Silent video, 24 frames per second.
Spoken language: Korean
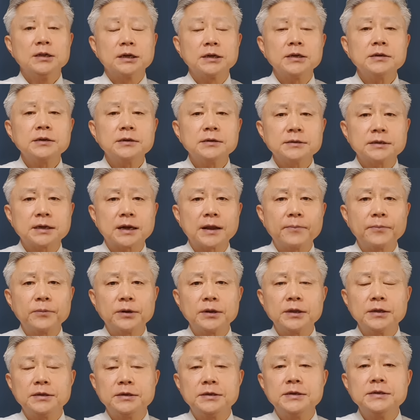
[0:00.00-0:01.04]
그러니까 이런
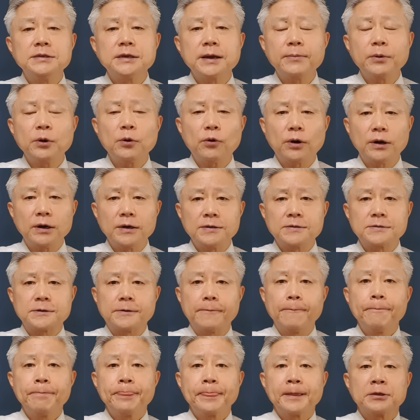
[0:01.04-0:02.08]
사람들이 이재명
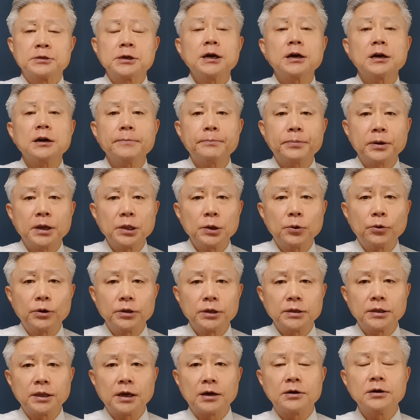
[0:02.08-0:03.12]
관련해서 책을 펴내고
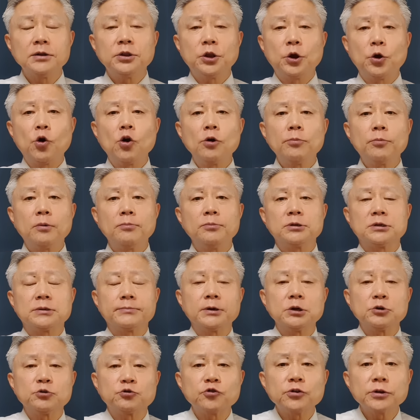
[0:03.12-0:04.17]
있는데 그 내용을 보면
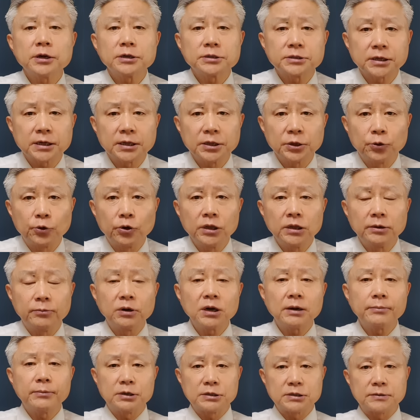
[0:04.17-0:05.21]
정말 충격적인 내용이
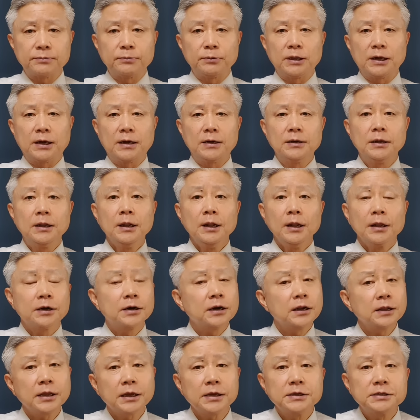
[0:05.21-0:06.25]
너무나 많습니다.
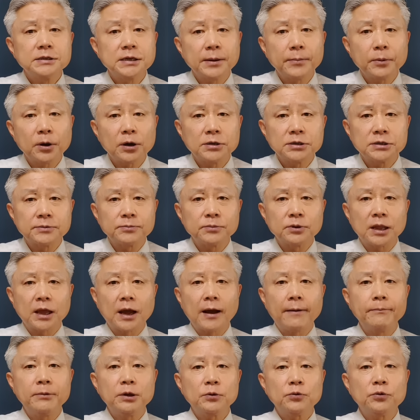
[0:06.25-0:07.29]
그런데 이재명은 지금
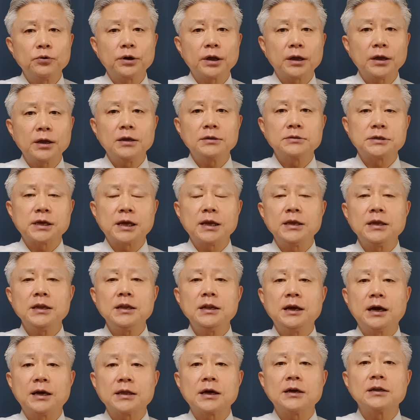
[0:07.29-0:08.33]
대한민국의
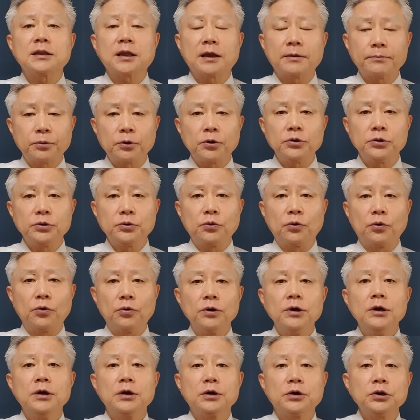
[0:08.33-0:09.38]
제1야당
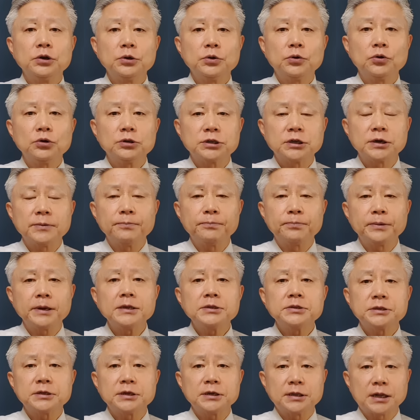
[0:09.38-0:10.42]
대표이고 그리고 지금
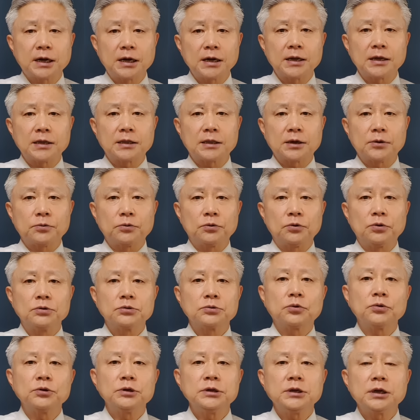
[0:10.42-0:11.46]
배지를 달겠다고
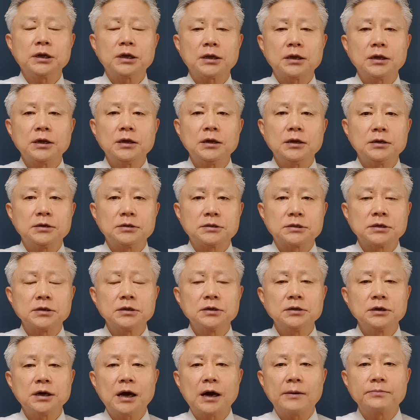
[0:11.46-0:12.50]
또 이렇게
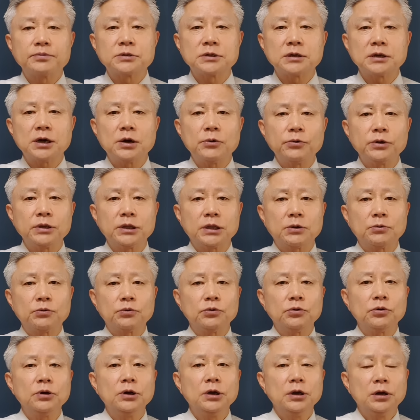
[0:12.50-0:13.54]
선거 앞서가고
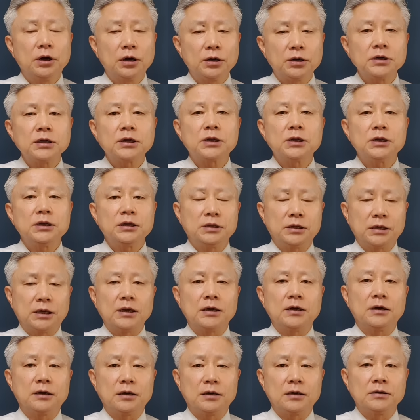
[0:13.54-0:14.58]
있다고 어, 그렇게
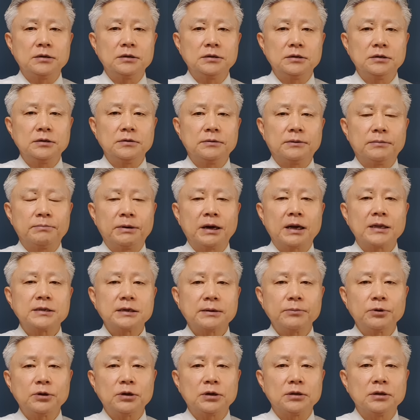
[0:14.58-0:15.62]
어,
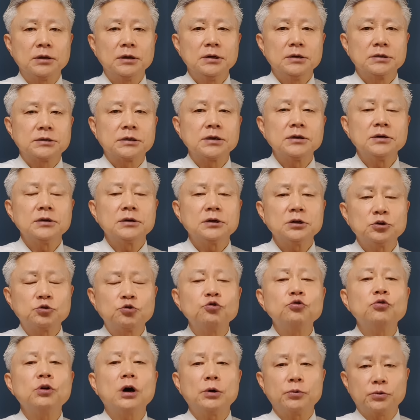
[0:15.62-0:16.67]
말하자면 선거를
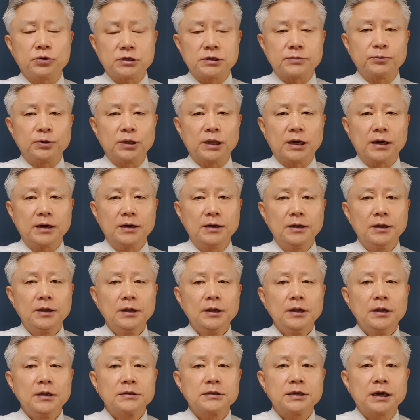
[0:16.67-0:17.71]
주도하고 있습니다.
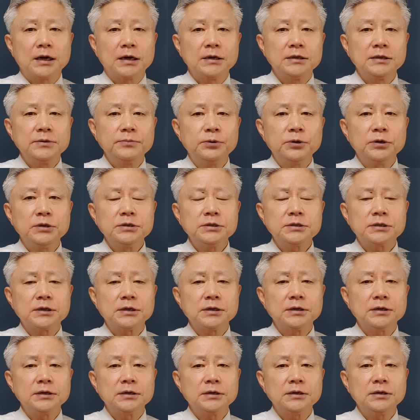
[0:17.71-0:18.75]
자 이번
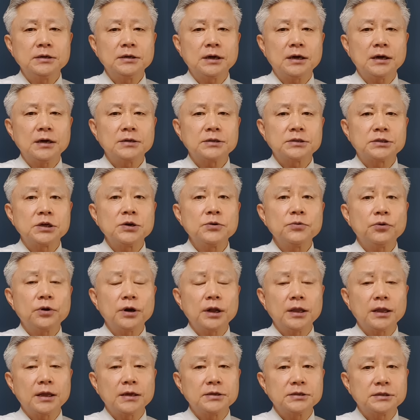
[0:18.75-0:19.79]
선거가
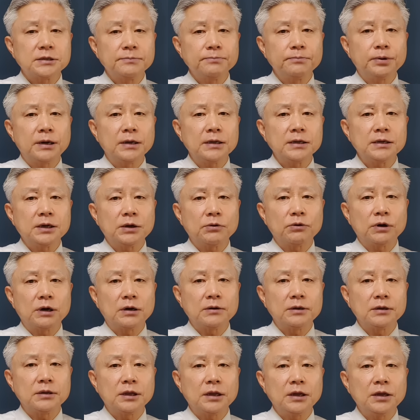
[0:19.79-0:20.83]
정권에 대한 심판이라고
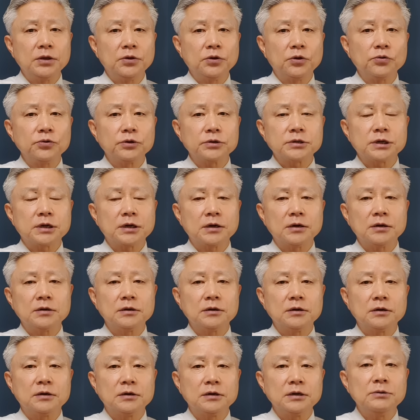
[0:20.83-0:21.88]
하는데 여론조사
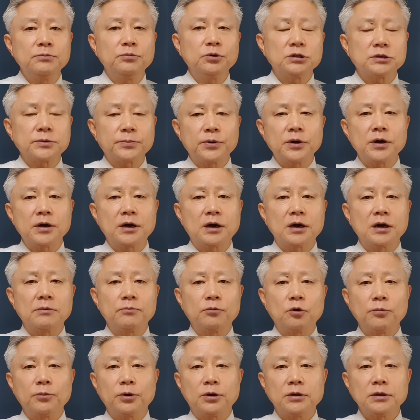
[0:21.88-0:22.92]
어, 일부에서
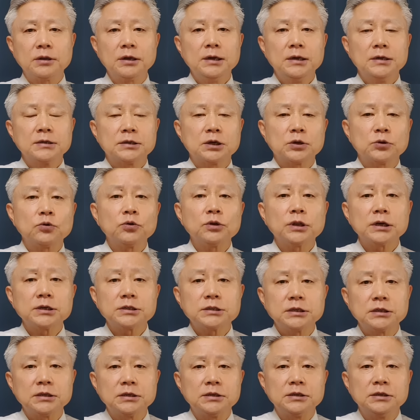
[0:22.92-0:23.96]
평가를 보면 자
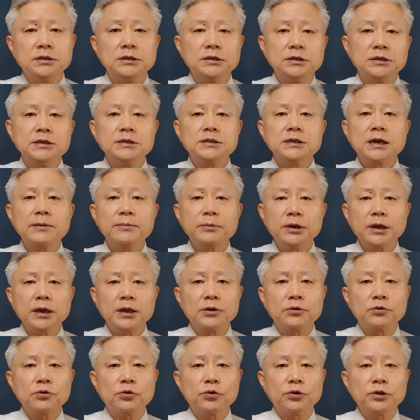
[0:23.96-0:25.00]
또다시 이
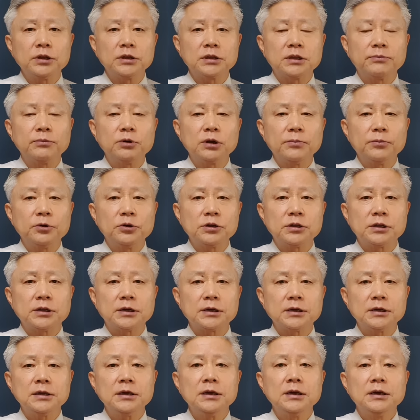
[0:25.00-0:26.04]
이재명이 이끌고 있는
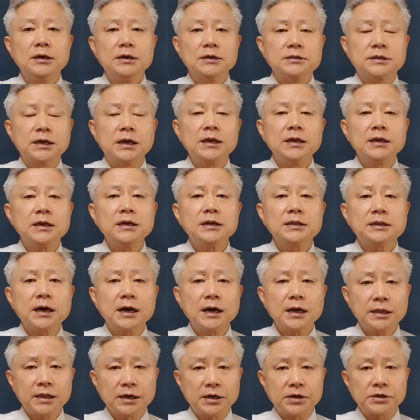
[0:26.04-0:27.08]
더불어민주당이
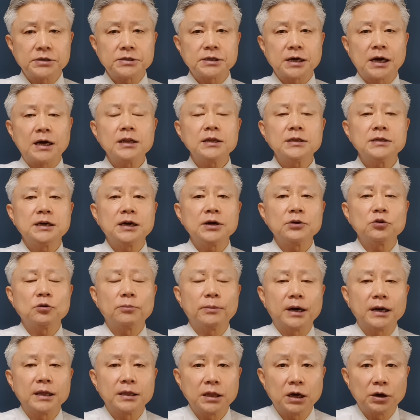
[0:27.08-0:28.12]
제1당이 될 것이다 하는 이야기도
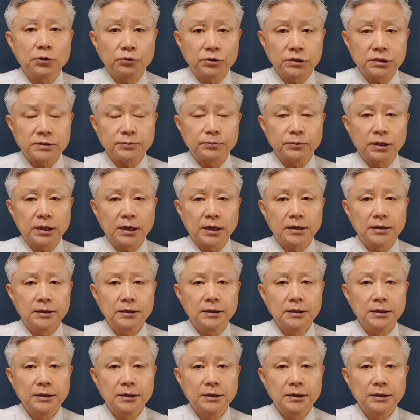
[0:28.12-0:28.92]
많이 나오고 있습니다.